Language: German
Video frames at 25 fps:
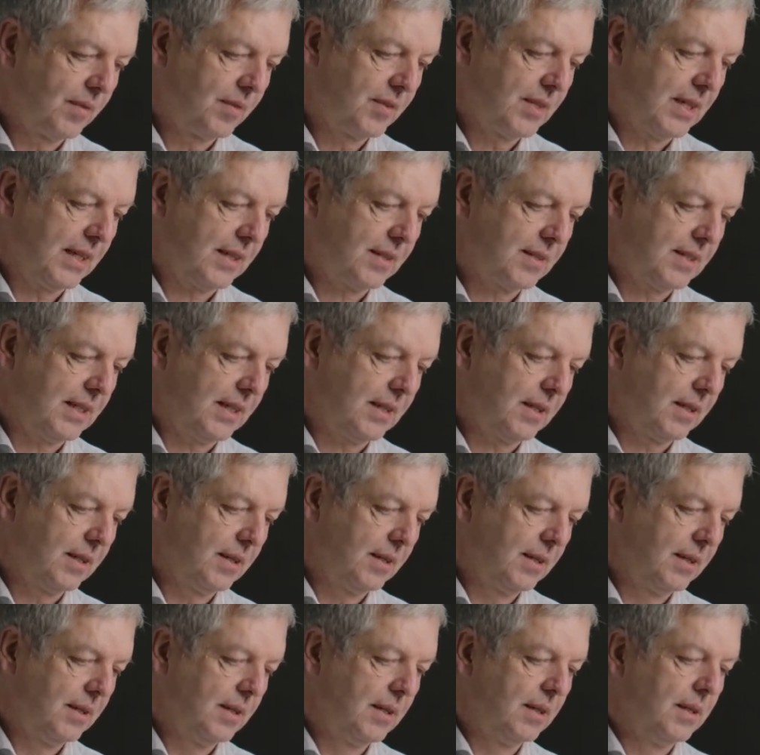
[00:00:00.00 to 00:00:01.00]
zack, zack.
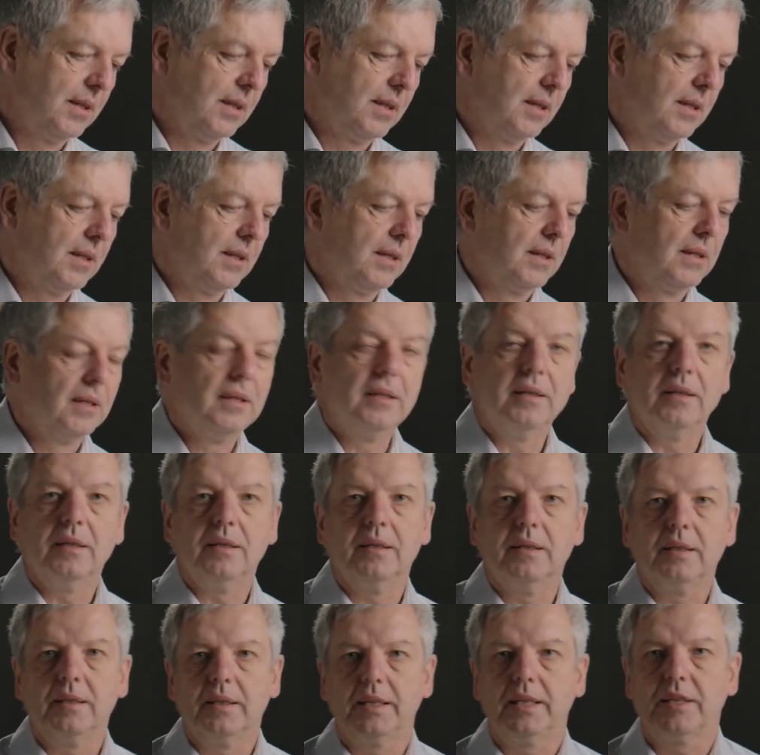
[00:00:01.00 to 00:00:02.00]

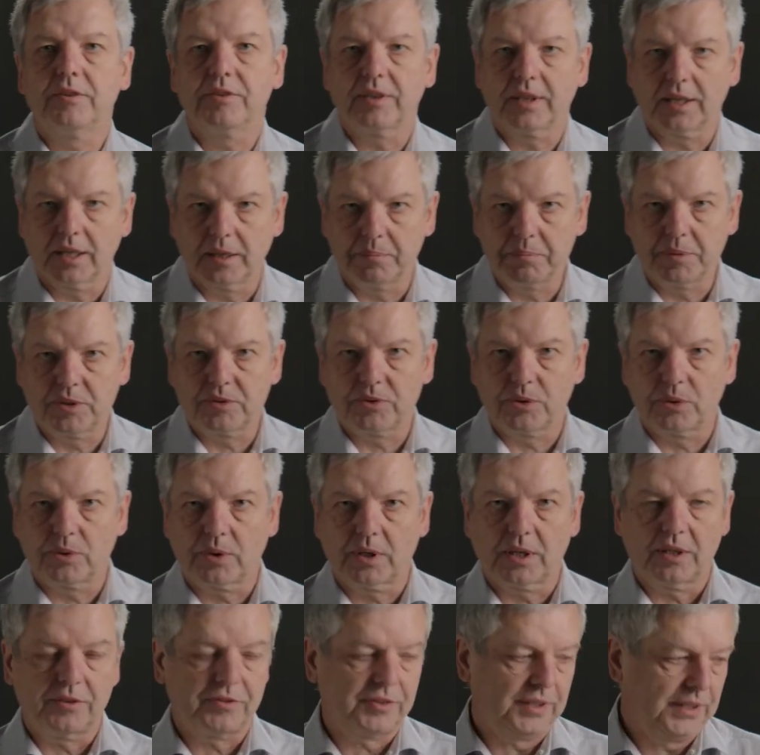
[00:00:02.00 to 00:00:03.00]
Ich fange an mit
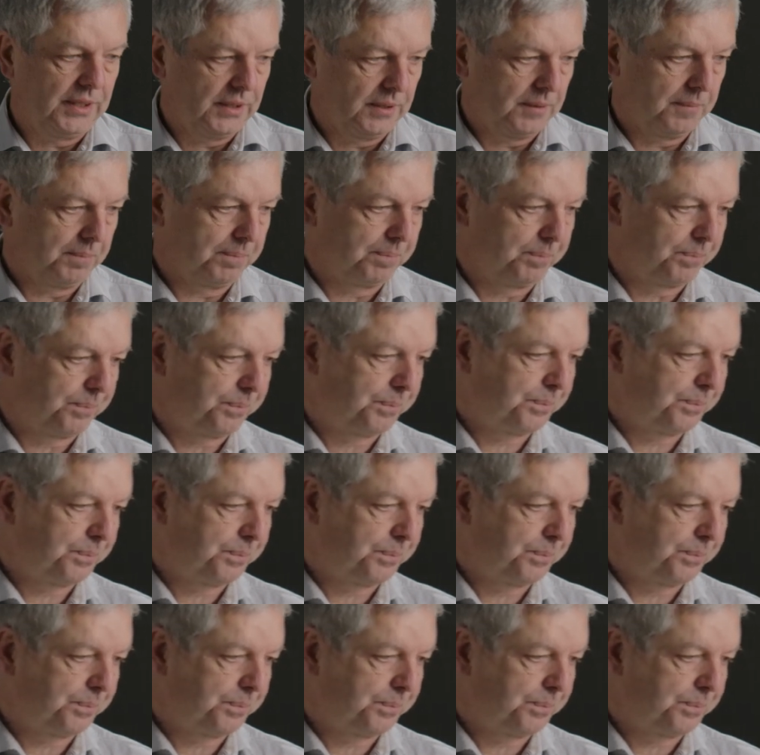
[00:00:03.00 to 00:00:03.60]
Fotografieren.